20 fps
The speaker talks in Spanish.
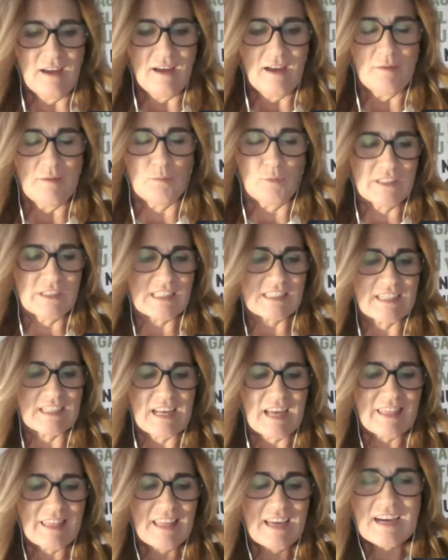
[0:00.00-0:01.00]
Muchas
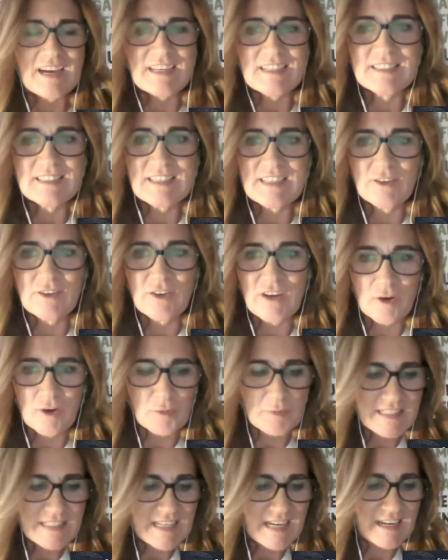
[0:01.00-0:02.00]
gracias, señora
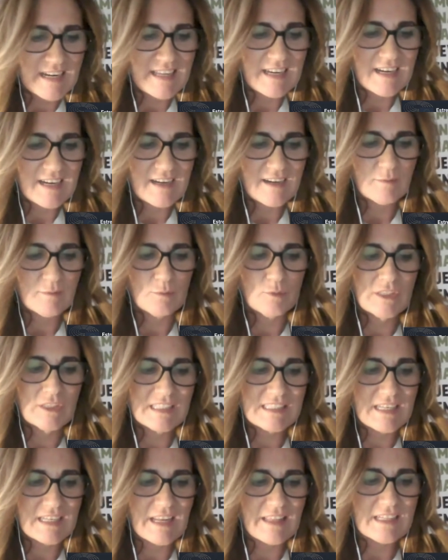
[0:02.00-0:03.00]
comisaria.
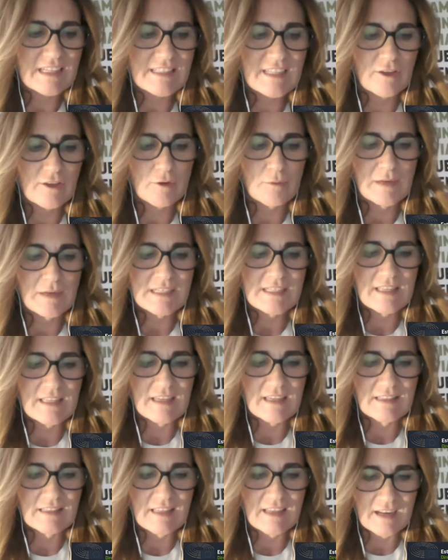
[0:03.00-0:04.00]
Muchas gracias, señor
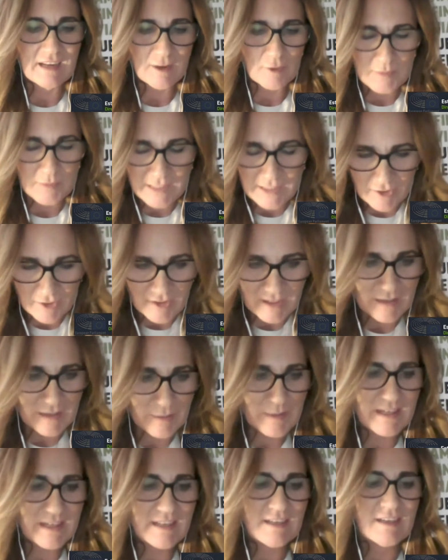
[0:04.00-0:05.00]
presidente de la Comisión
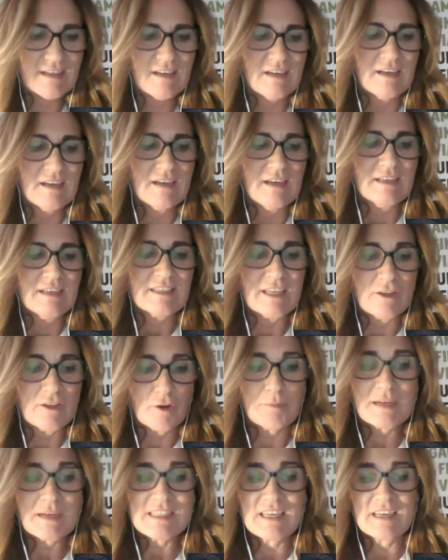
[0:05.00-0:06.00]
LIBE. Señor
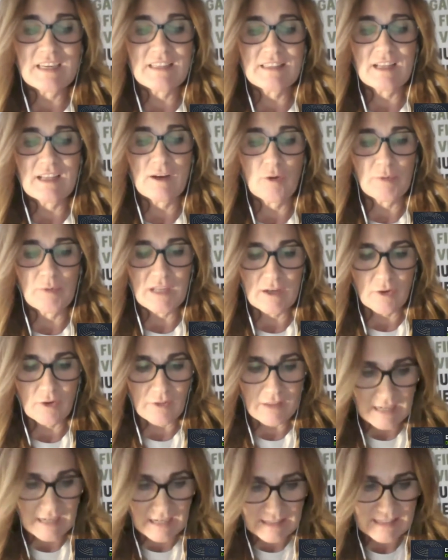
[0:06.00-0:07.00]
presidente del Gobierno
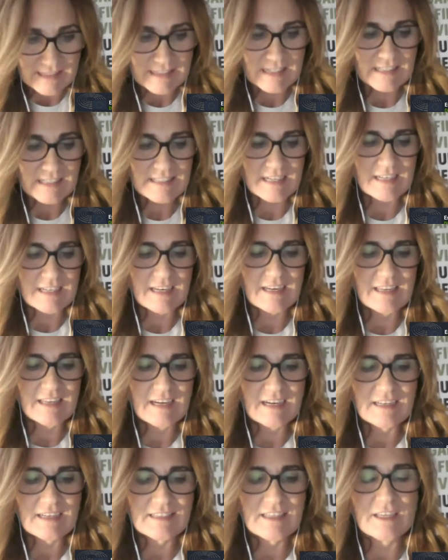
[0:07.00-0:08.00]
de las Islas
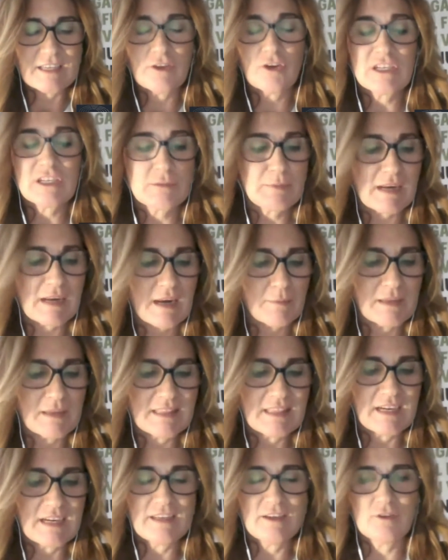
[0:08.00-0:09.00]
Canarias, señores
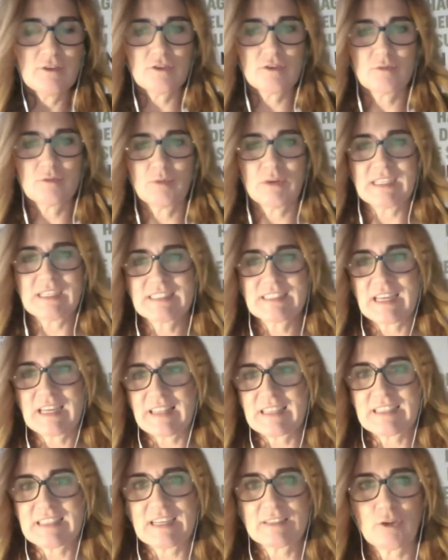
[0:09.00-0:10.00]
parlamentarios, buenas
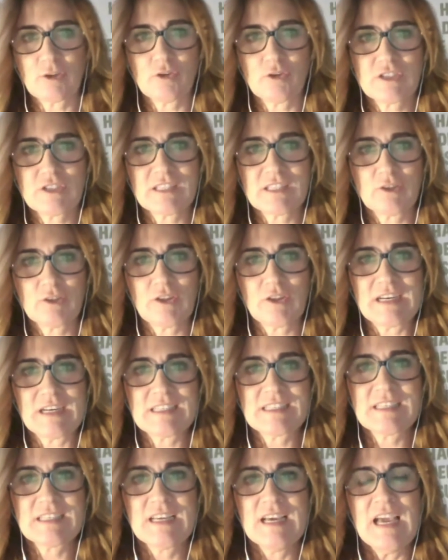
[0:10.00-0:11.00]
tardes a todos y a
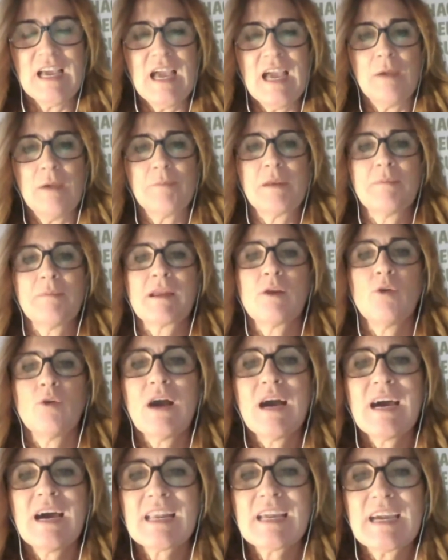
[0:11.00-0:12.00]
todas. En primer
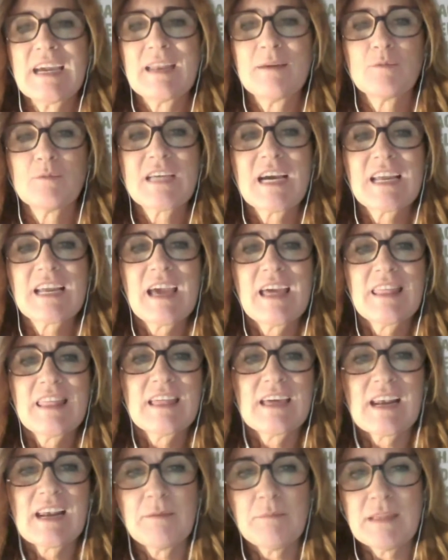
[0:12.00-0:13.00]
lugar, queremos
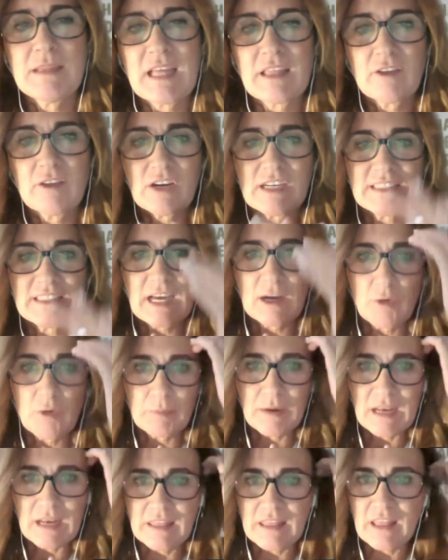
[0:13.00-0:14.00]
agradecer la invitación a esta
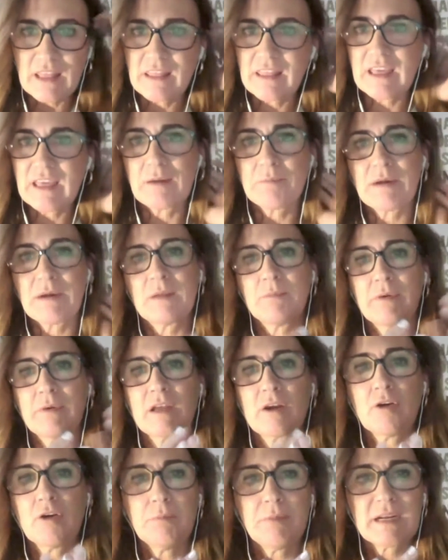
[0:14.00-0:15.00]
comparecencia para
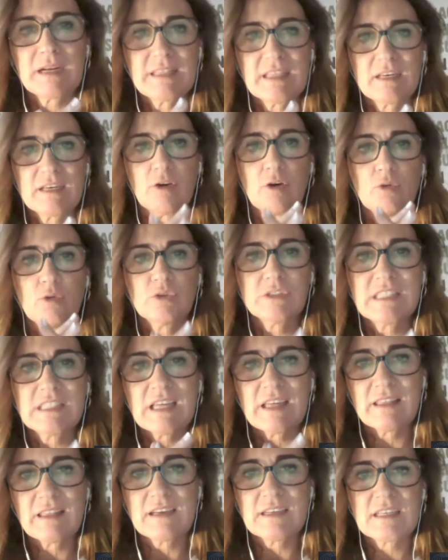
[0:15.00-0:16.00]
poder compartir con
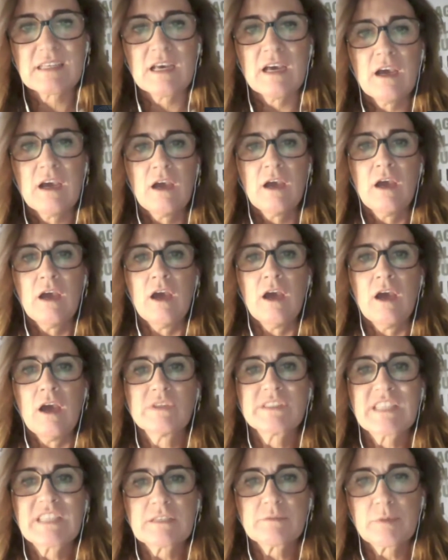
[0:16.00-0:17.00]
ustedes
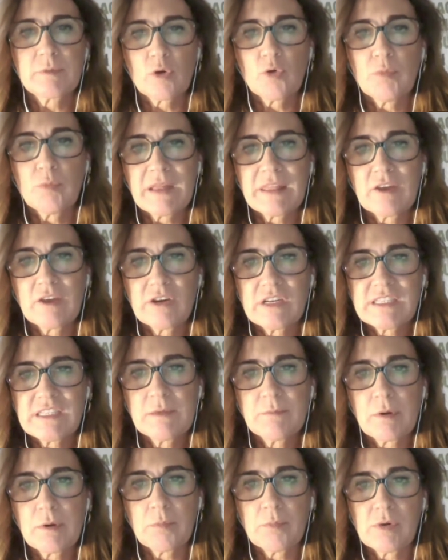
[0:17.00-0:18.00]
nuestras
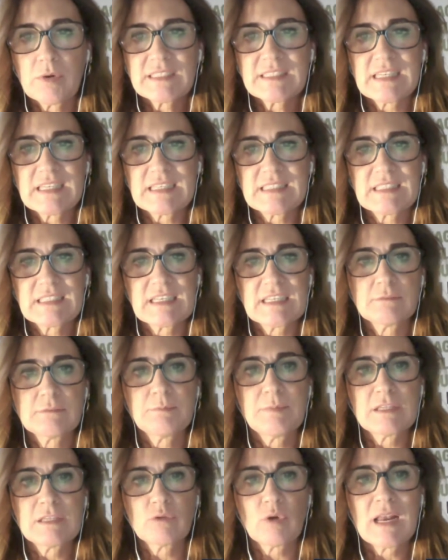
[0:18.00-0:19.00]
preocupaciones y propuestas
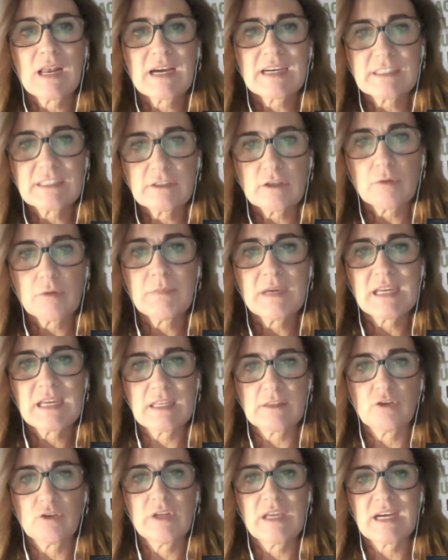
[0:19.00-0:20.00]
respecto a la gestión
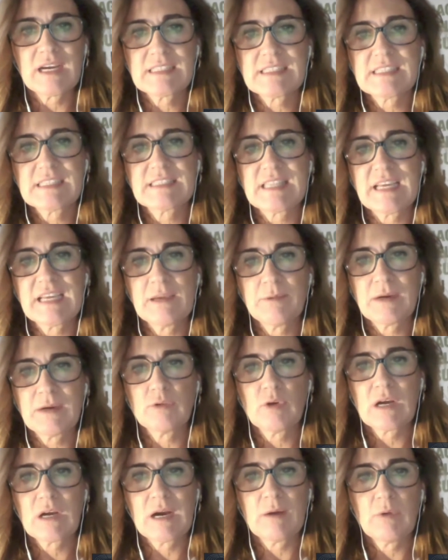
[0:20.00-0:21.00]
migratoria que se está
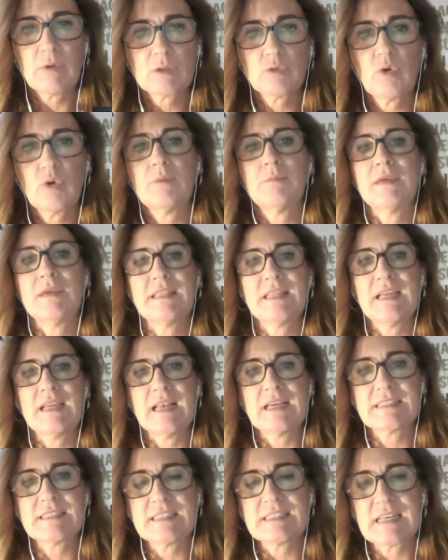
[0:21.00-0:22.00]
llevando a cabo actualmente en
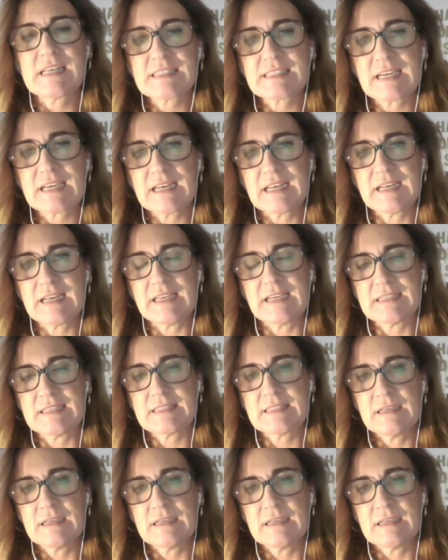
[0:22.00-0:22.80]
las Islas Canarias.